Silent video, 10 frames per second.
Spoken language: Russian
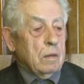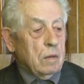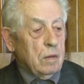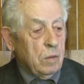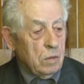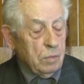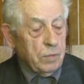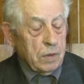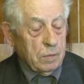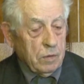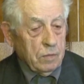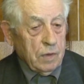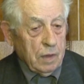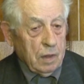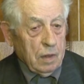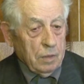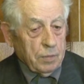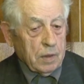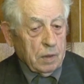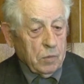Люди почему верили?
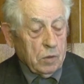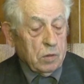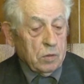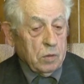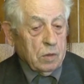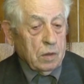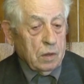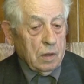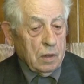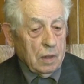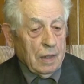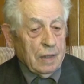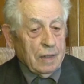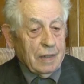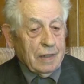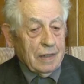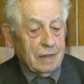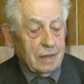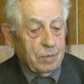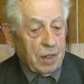Потому что все-таки
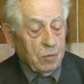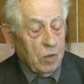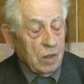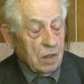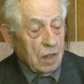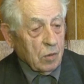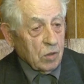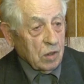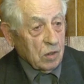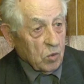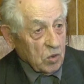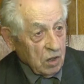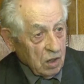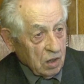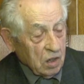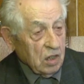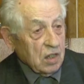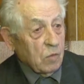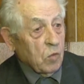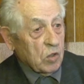э, добровольная народная дружина и
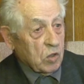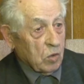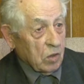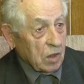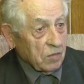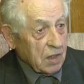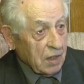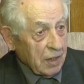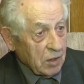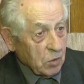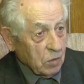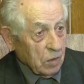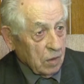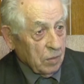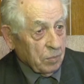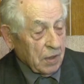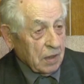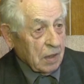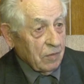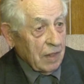завод шел навстречу,
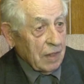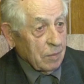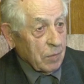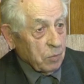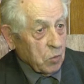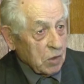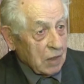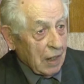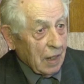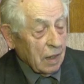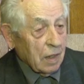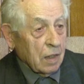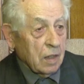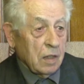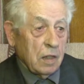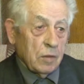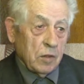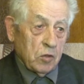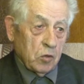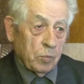предоставляя им отпуска и
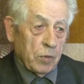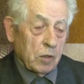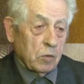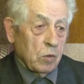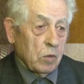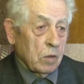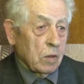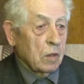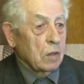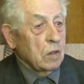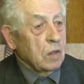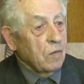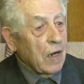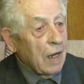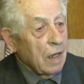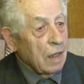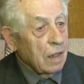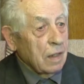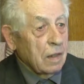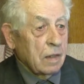еще плюсует два
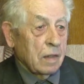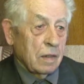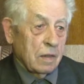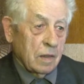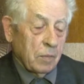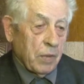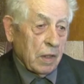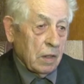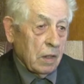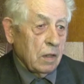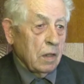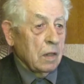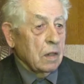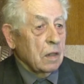дополнительных